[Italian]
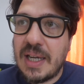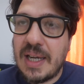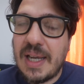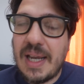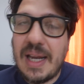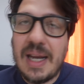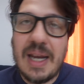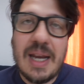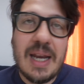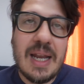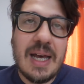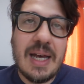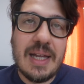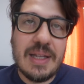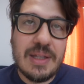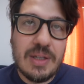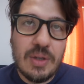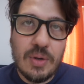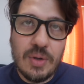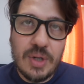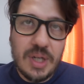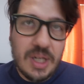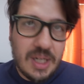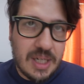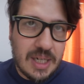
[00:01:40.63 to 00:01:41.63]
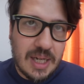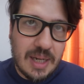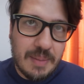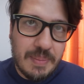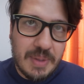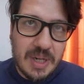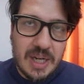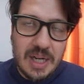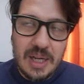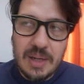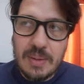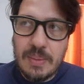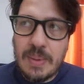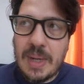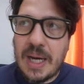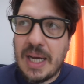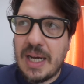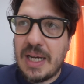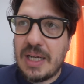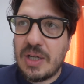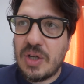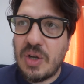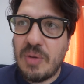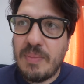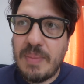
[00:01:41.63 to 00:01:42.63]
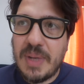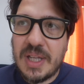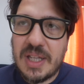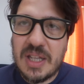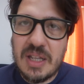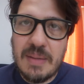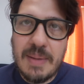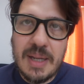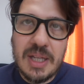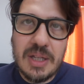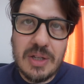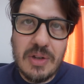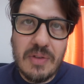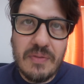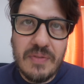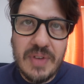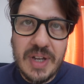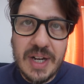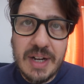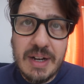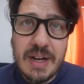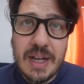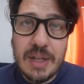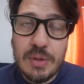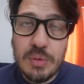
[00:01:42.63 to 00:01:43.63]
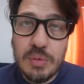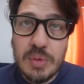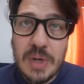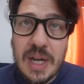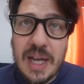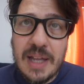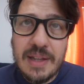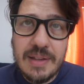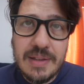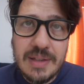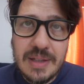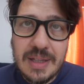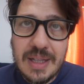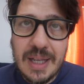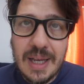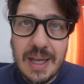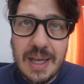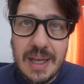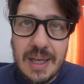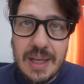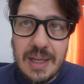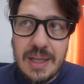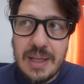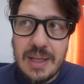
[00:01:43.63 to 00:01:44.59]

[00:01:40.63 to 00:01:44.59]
che la teoria per la quale il combattimento avverrà durante